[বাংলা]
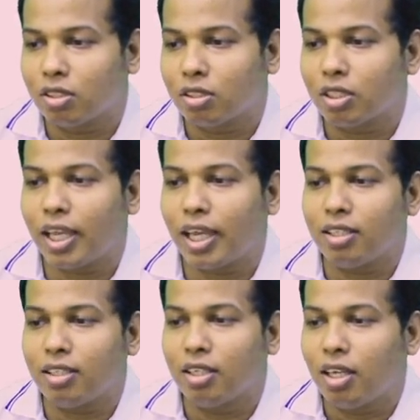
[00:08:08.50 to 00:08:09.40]
ক্যারি
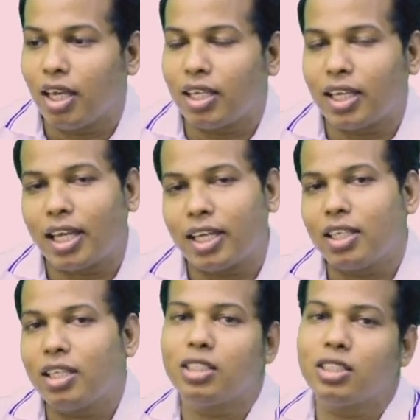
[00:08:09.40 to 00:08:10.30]
এই ক্যারিকে
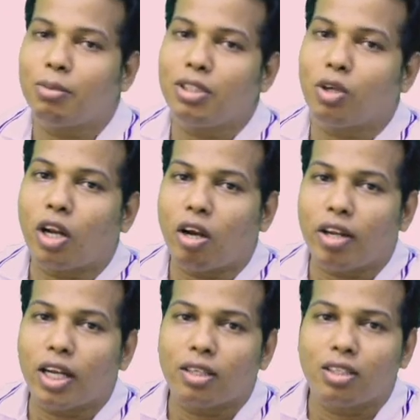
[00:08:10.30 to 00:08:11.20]
হিসাবে ধরা হয়
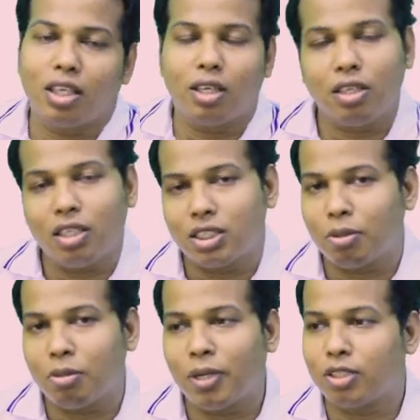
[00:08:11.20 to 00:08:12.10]
এ হিসাবের
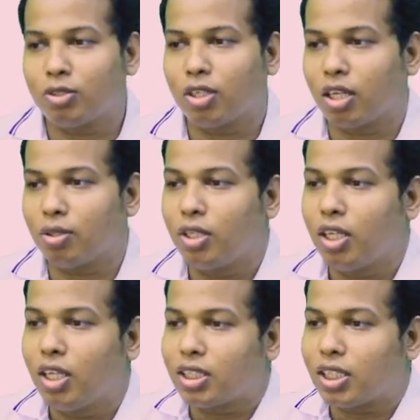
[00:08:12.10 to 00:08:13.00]
বাইরে চলে গেল
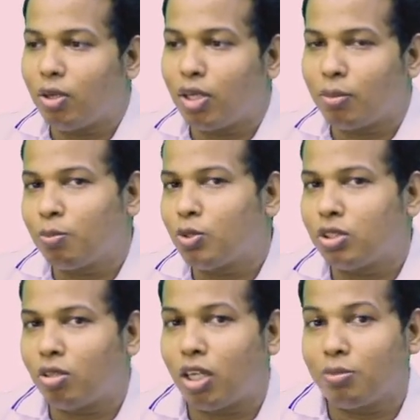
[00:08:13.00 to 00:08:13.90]
তাহলে আমরা বুঝতে
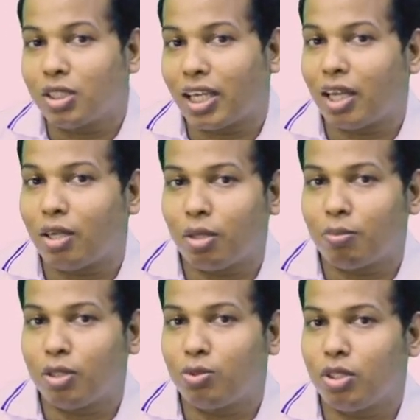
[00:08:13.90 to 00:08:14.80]
পারলাম যে কেন আমরা
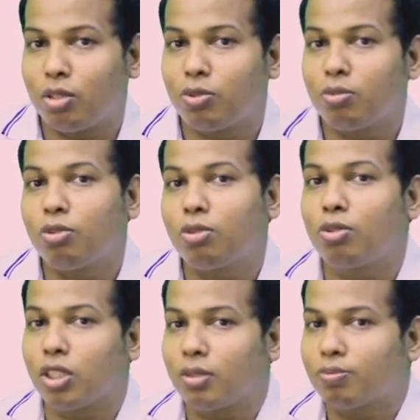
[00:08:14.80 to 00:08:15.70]
দুইয়ের পরিপূরক করি
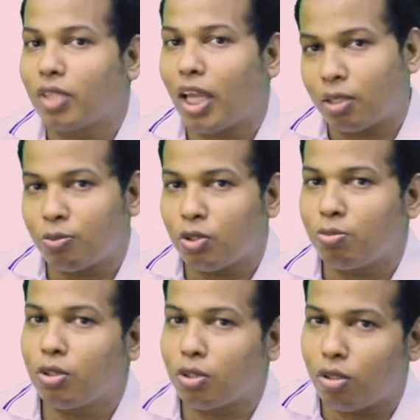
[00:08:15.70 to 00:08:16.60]
একের
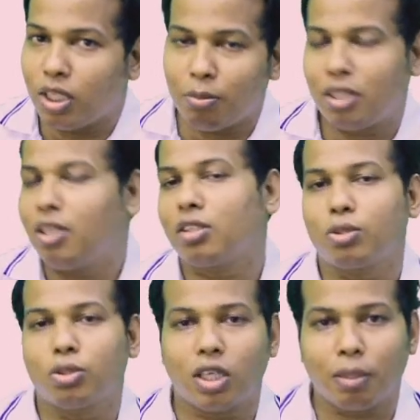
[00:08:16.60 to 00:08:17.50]
পরিপূরক করলেই আমি ঋণাত্মক
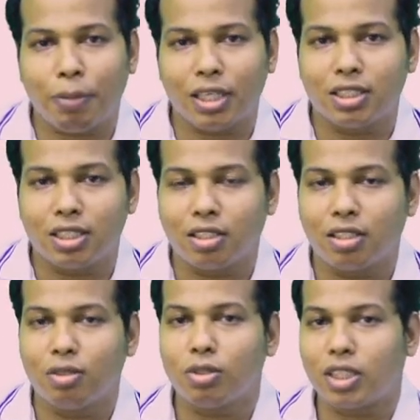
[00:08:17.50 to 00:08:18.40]
সংখ্যাটা পাচ্ছি
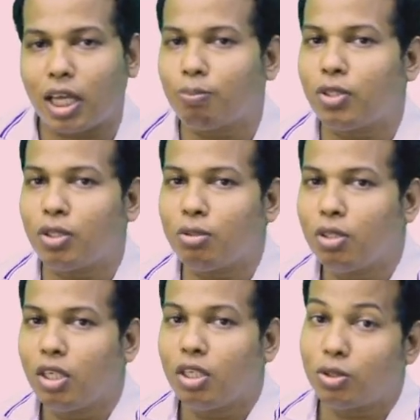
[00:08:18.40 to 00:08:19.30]
কিন্তু তারপরেও
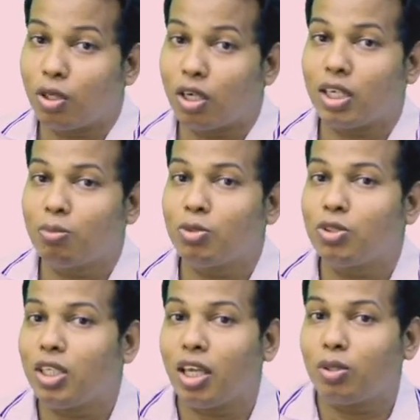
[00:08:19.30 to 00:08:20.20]
সংখ্যাটার মধ্যে
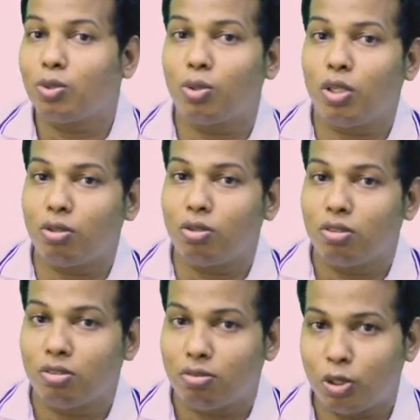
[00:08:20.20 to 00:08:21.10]
একটু হলেও
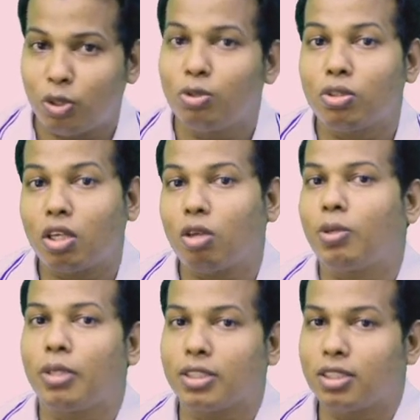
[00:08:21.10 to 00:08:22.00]
বিশুদ্ধতার অভাব
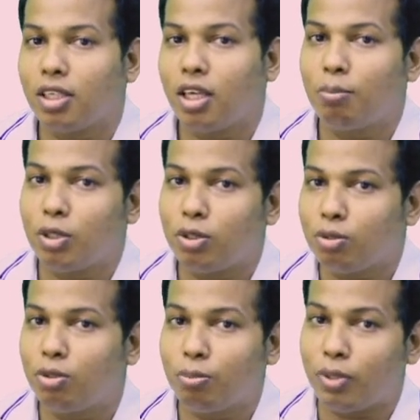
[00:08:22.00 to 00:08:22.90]
আছে এই বিশুদ্ধ
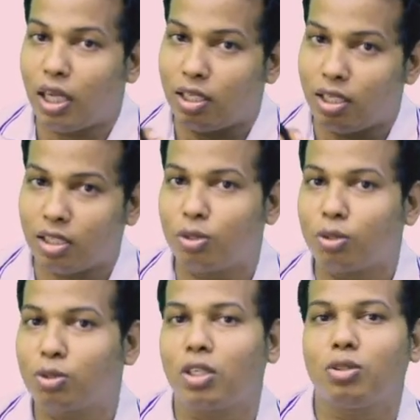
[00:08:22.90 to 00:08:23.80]
ঋণাত্মক
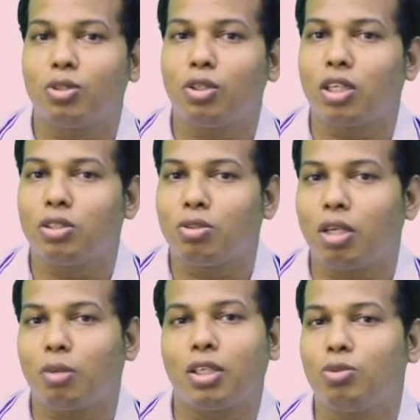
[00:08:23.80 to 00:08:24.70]
সংখ্যা তৈরি করার জন্য
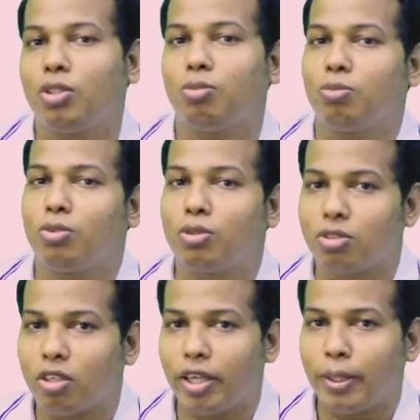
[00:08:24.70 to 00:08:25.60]
আমাকে দুইয়ের পরিপূরক করতে
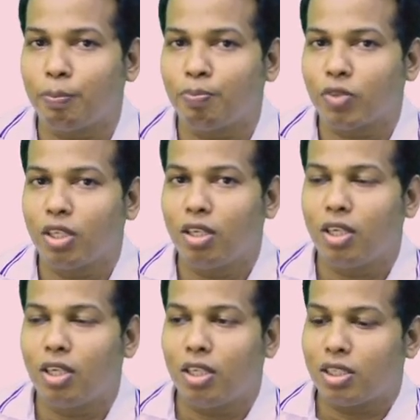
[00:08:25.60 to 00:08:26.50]
হয়
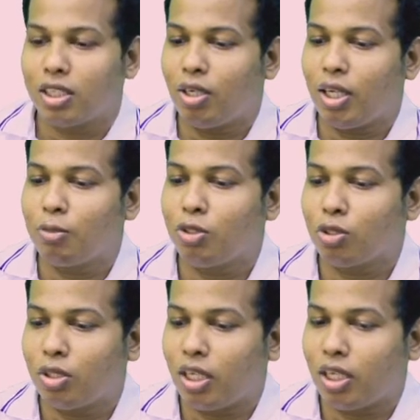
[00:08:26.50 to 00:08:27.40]
তাহলে আমি যখন
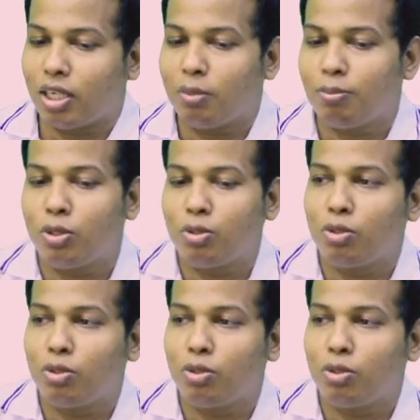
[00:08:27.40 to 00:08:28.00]
এখানে বিশুদ্ধ